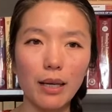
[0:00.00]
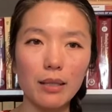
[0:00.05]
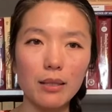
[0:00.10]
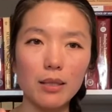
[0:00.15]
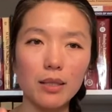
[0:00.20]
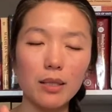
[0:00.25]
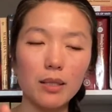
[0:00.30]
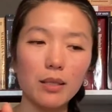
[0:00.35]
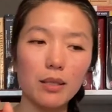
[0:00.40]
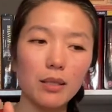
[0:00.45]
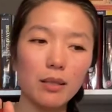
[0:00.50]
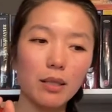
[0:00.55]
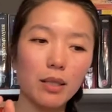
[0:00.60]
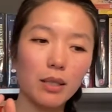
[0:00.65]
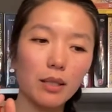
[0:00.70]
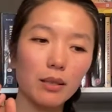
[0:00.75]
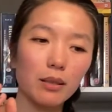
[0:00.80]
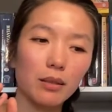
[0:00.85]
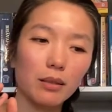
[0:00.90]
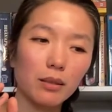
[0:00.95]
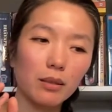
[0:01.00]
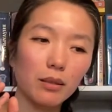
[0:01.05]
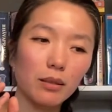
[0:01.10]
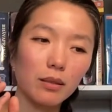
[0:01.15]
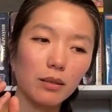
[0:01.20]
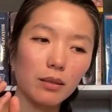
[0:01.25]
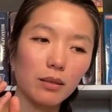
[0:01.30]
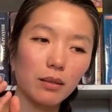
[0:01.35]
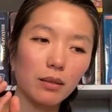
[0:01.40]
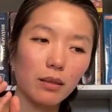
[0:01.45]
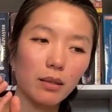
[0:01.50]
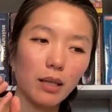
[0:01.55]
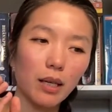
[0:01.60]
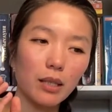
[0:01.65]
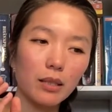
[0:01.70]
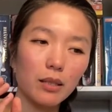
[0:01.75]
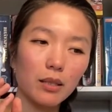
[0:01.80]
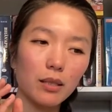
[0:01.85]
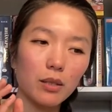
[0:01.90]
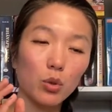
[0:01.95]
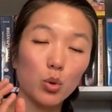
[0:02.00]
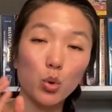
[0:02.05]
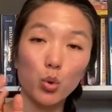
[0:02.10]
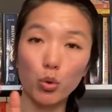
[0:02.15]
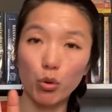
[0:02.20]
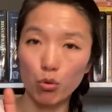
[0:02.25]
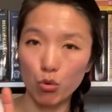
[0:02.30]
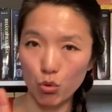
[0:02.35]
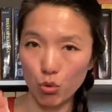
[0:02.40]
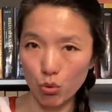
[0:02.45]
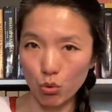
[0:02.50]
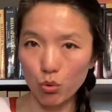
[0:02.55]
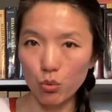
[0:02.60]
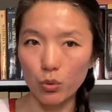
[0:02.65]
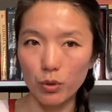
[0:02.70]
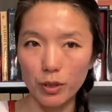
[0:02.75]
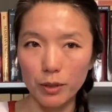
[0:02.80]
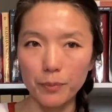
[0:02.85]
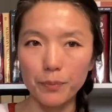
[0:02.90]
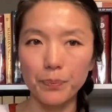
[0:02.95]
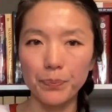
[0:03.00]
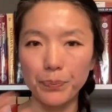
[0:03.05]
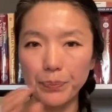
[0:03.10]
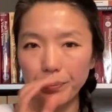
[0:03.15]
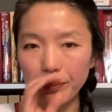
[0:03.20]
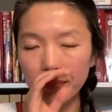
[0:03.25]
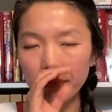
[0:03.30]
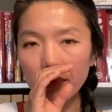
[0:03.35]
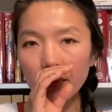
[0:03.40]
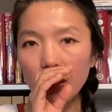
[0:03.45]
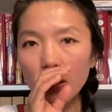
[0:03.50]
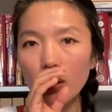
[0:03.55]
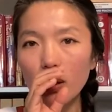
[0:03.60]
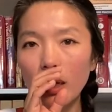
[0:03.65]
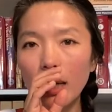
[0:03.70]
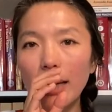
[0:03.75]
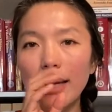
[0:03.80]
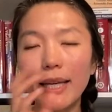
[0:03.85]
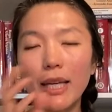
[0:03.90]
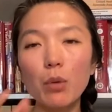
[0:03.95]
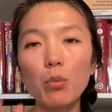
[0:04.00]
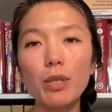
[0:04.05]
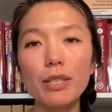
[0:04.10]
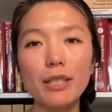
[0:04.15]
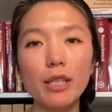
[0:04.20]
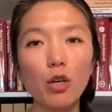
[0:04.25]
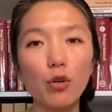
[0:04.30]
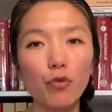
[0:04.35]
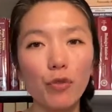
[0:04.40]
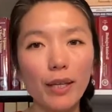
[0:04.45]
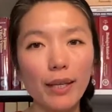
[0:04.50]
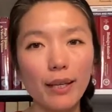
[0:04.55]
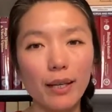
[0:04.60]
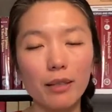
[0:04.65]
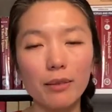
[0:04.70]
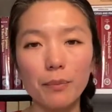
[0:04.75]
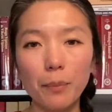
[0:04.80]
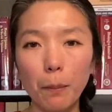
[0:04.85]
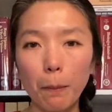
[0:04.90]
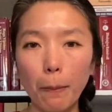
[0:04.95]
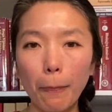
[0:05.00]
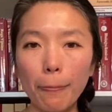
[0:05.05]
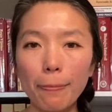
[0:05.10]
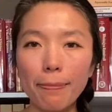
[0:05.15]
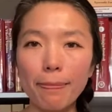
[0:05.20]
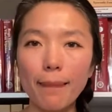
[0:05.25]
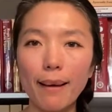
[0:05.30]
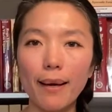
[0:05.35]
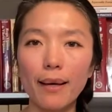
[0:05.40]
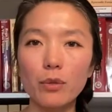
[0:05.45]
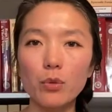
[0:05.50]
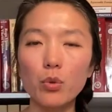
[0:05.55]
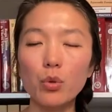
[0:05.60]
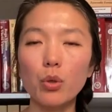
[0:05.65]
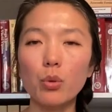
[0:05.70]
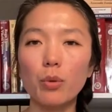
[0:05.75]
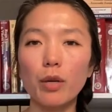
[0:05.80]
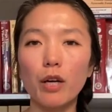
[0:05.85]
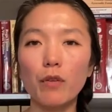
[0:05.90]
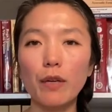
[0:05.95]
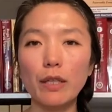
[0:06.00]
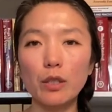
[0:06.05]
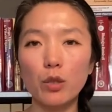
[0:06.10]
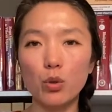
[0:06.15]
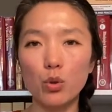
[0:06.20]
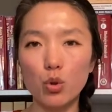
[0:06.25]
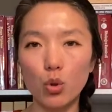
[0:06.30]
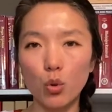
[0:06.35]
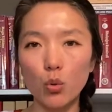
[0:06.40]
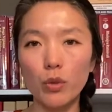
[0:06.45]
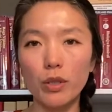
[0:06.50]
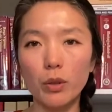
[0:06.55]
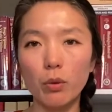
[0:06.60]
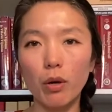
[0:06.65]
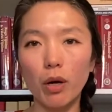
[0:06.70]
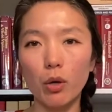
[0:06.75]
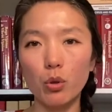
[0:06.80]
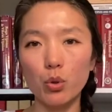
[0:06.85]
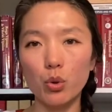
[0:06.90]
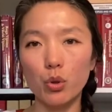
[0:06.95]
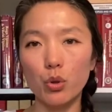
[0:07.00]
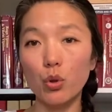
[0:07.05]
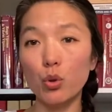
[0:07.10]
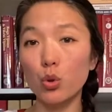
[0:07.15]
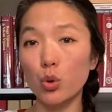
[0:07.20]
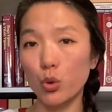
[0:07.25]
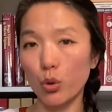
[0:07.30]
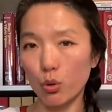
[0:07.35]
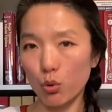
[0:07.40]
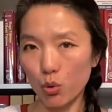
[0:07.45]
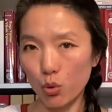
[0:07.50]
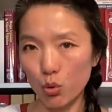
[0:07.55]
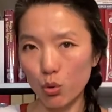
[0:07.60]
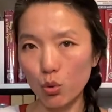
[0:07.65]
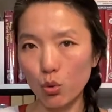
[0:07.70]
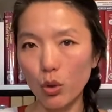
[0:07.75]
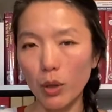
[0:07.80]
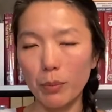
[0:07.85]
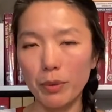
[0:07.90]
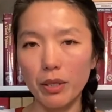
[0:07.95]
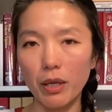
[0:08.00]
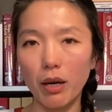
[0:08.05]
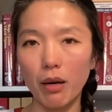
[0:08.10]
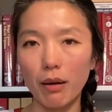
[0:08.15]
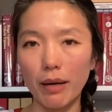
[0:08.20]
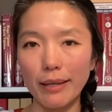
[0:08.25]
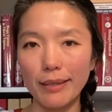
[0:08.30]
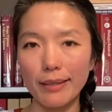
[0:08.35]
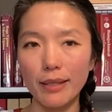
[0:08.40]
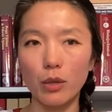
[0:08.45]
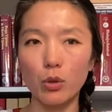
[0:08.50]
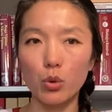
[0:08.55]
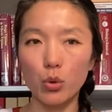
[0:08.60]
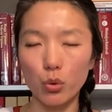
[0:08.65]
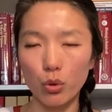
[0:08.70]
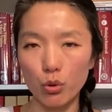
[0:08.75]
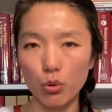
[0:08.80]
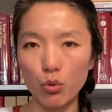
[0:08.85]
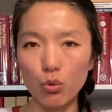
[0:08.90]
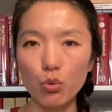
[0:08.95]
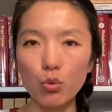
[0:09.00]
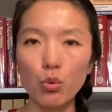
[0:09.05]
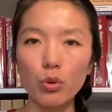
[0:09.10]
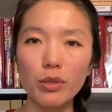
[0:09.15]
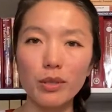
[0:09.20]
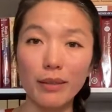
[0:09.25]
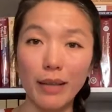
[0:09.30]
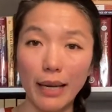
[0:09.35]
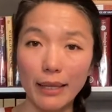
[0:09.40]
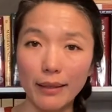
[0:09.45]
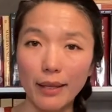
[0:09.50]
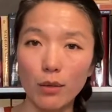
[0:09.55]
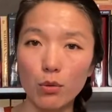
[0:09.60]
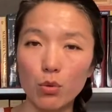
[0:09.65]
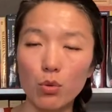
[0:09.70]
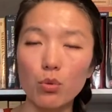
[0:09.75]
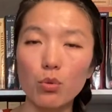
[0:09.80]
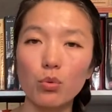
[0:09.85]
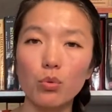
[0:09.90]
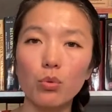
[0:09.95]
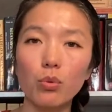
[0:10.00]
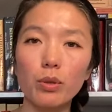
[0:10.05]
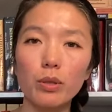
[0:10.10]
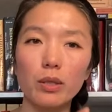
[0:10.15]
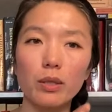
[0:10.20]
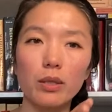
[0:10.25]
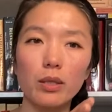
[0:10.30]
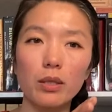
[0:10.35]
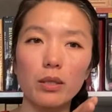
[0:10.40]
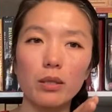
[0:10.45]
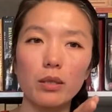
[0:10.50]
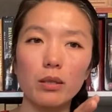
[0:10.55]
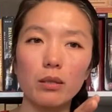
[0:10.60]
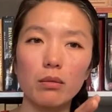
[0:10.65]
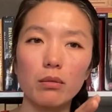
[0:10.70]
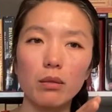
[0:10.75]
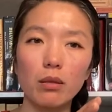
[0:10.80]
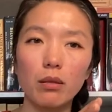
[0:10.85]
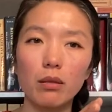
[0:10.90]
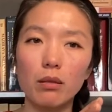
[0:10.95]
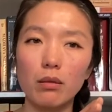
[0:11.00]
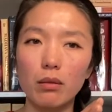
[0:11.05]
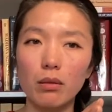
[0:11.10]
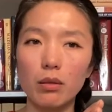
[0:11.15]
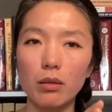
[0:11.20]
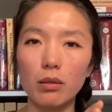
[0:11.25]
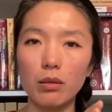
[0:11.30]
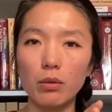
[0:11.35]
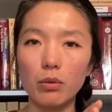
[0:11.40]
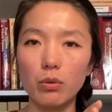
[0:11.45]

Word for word: 他是那个他是全素的，英文叫 Vegan。那如果我要翻成中文的话，我觉得用全素会比较好来讲，全素或是奶蛋素，或者是呃